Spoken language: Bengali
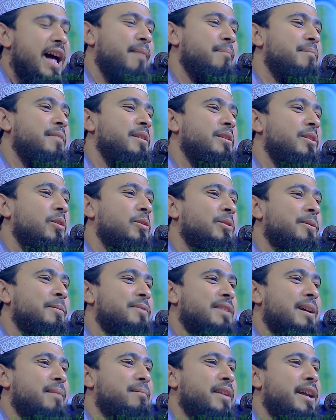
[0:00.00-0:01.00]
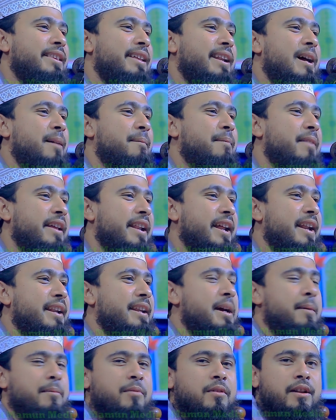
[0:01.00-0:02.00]
আপনিও লুপ সামলাইতে না পাইরা
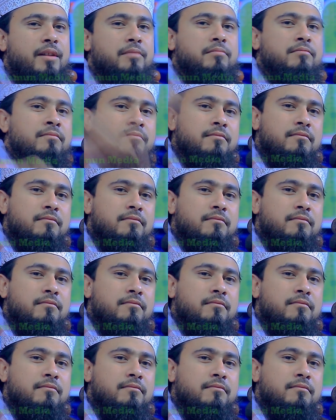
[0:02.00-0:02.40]
নিয়া বললেন